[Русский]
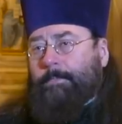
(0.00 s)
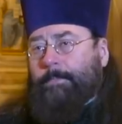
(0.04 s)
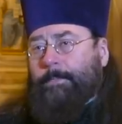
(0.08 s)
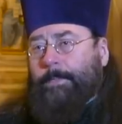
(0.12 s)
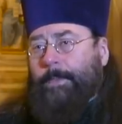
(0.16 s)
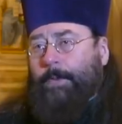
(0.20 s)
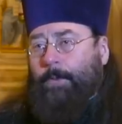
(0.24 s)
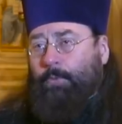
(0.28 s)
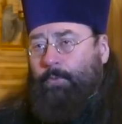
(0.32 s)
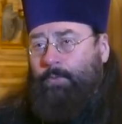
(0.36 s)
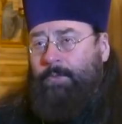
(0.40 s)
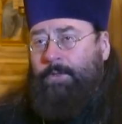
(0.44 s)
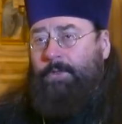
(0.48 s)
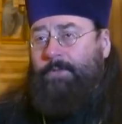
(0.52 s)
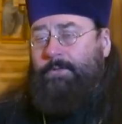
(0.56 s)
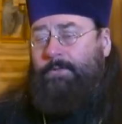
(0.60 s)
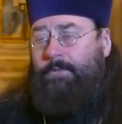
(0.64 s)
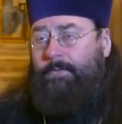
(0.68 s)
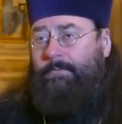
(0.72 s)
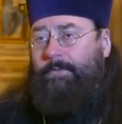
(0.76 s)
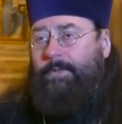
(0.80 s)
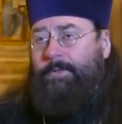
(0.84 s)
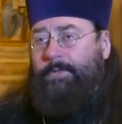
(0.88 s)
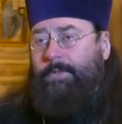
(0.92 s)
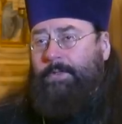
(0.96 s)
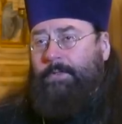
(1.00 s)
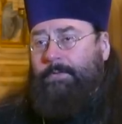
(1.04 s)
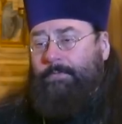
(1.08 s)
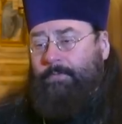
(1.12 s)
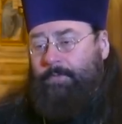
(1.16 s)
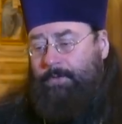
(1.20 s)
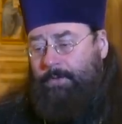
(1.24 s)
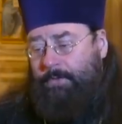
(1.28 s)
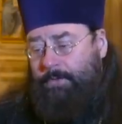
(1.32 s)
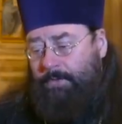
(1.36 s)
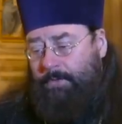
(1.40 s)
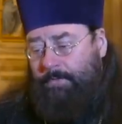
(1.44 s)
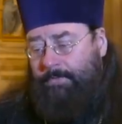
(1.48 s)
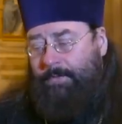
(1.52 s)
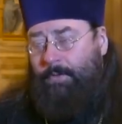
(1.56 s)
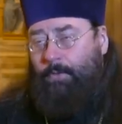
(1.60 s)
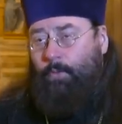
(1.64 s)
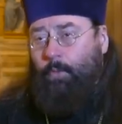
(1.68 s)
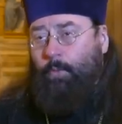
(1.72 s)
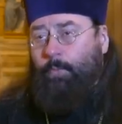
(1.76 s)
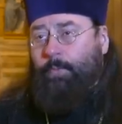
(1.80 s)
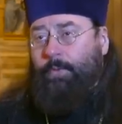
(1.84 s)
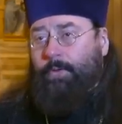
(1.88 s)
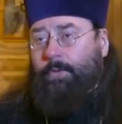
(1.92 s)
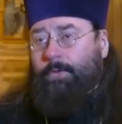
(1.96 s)
Но у нас-то война, вот она в
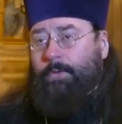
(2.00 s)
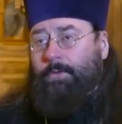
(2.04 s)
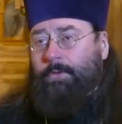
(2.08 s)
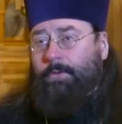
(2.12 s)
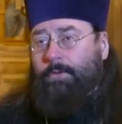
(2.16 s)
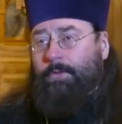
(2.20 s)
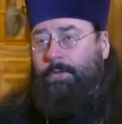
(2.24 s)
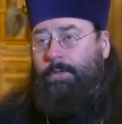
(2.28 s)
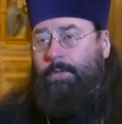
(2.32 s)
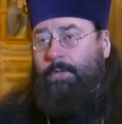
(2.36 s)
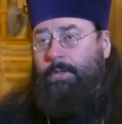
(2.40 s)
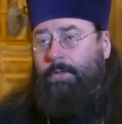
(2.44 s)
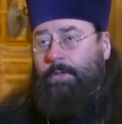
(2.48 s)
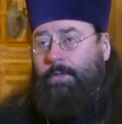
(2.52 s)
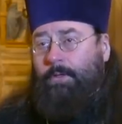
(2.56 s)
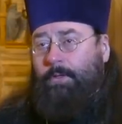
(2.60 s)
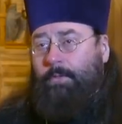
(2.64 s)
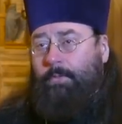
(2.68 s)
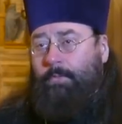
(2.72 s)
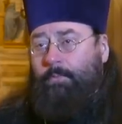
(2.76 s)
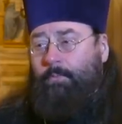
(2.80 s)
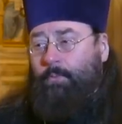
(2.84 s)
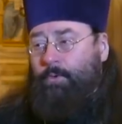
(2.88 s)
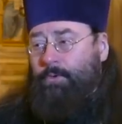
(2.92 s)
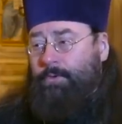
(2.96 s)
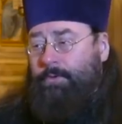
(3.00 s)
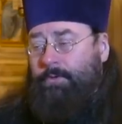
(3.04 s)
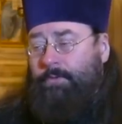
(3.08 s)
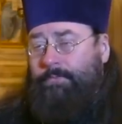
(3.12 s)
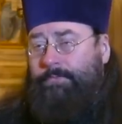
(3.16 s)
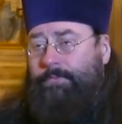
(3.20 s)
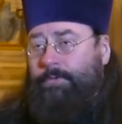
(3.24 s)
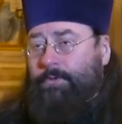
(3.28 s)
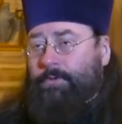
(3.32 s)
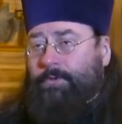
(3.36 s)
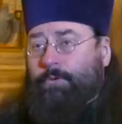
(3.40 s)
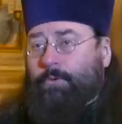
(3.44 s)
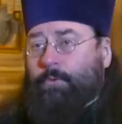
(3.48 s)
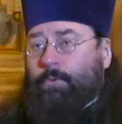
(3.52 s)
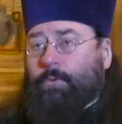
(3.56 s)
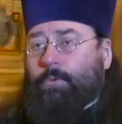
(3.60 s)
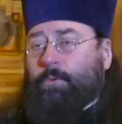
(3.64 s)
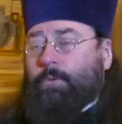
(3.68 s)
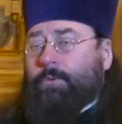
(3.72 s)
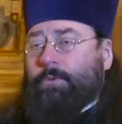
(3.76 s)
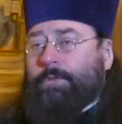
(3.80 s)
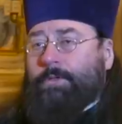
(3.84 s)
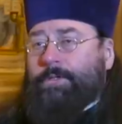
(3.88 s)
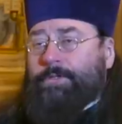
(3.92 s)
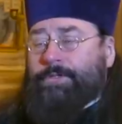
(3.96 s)
окопах, можно все что
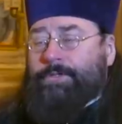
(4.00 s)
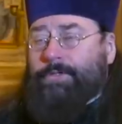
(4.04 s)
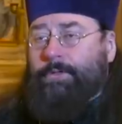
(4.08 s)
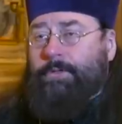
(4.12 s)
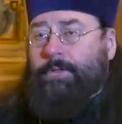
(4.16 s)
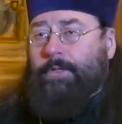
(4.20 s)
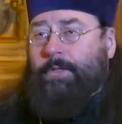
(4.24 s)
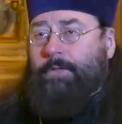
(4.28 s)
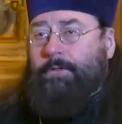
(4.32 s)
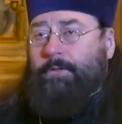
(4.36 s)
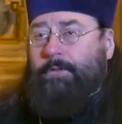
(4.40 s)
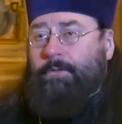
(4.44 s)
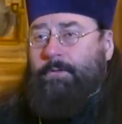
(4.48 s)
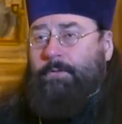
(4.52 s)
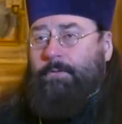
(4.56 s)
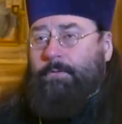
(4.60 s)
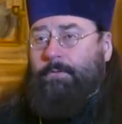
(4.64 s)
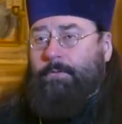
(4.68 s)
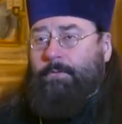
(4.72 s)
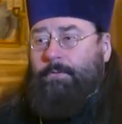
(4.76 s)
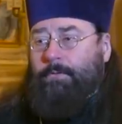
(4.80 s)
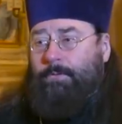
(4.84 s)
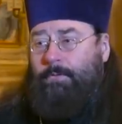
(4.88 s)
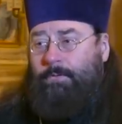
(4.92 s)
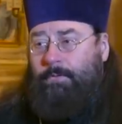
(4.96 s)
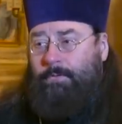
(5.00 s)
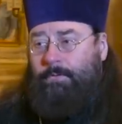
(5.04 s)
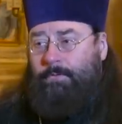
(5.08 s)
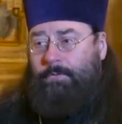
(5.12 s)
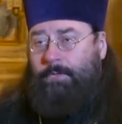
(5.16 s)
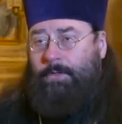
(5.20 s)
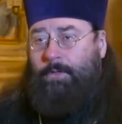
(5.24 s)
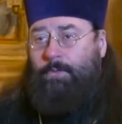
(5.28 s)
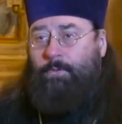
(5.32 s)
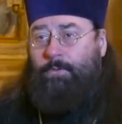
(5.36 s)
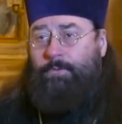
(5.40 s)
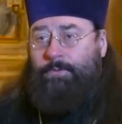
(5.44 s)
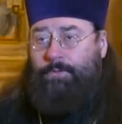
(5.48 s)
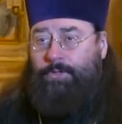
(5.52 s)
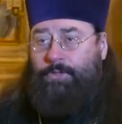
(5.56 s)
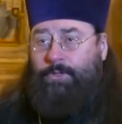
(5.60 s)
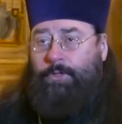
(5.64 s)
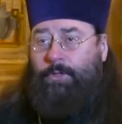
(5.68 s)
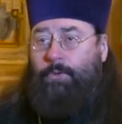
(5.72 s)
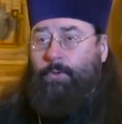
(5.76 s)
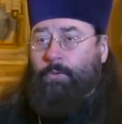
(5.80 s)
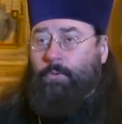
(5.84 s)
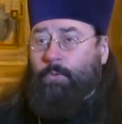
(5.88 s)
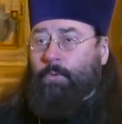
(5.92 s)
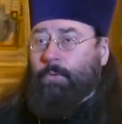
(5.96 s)
угодно ожидать, но находишь
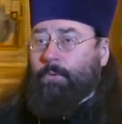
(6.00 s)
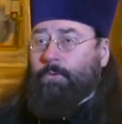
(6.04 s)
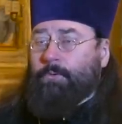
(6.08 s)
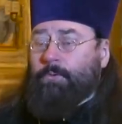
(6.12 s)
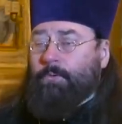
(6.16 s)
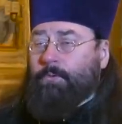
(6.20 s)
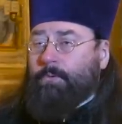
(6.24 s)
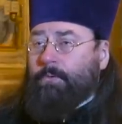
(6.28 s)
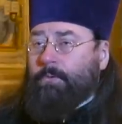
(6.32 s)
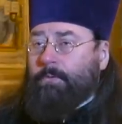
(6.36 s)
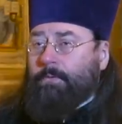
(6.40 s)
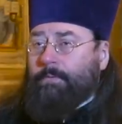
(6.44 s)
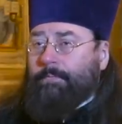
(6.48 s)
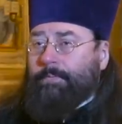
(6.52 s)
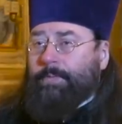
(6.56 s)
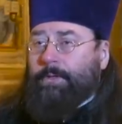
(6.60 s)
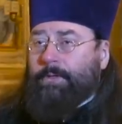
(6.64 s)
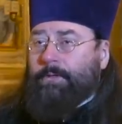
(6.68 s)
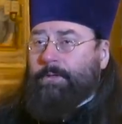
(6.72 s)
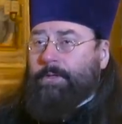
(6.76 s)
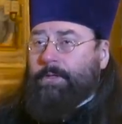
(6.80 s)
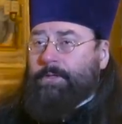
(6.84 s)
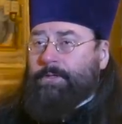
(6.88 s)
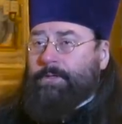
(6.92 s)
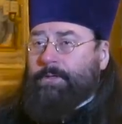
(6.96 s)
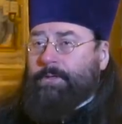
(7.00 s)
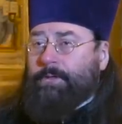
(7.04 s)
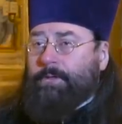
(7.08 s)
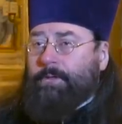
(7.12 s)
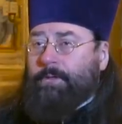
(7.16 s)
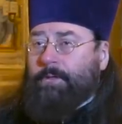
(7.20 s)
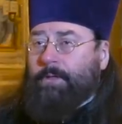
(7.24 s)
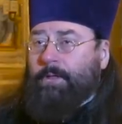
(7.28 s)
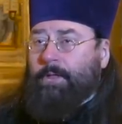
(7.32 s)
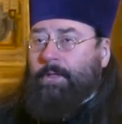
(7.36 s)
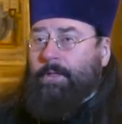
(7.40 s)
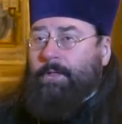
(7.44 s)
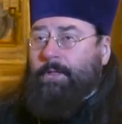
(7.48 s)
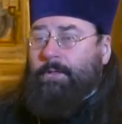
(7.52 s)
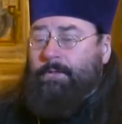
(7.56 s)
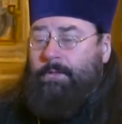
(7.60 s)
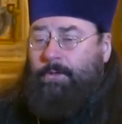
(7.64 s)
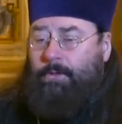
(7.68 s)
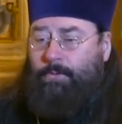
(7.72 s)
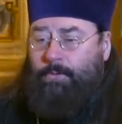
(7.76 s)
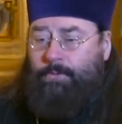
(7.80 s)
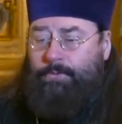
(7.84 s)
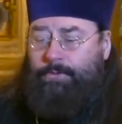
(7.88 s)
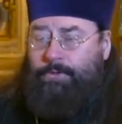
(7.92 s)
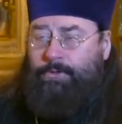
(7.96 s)
икону в блиндаже,
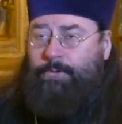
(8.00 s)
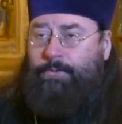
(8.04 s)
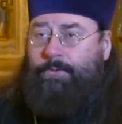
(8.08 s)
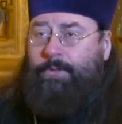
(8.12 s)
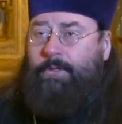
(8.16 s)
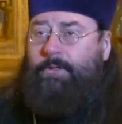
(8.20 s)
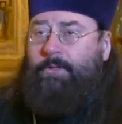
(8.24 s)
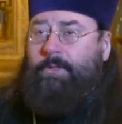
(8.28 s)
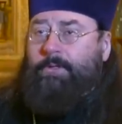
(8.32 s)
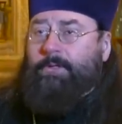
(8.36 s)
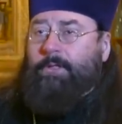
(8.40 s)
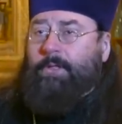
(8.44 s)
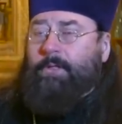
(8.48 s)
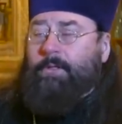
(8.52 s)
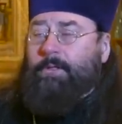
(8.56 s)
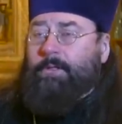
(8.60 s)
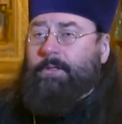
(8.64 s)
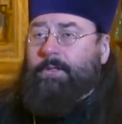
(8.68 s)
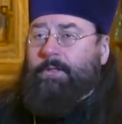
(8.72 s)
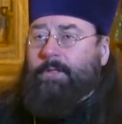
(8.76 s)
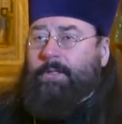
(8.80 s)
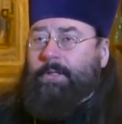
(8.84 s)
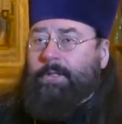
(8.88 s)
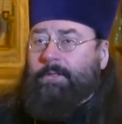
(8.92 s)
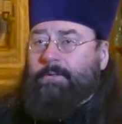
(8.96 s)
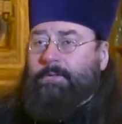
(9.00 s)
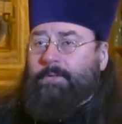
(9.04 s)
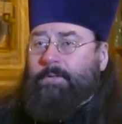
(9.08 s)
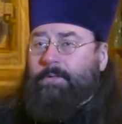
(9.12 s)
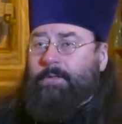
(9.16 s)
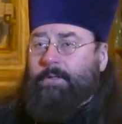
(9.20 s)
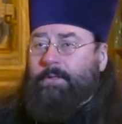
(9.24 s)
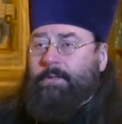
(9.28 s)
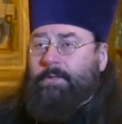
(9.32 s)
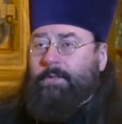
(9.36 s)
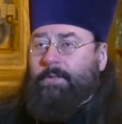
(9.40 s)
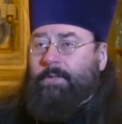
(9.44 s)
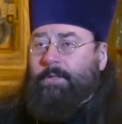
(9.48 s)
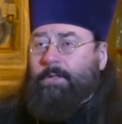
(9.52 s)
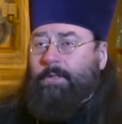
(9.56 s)
находишь у них нательные крестики,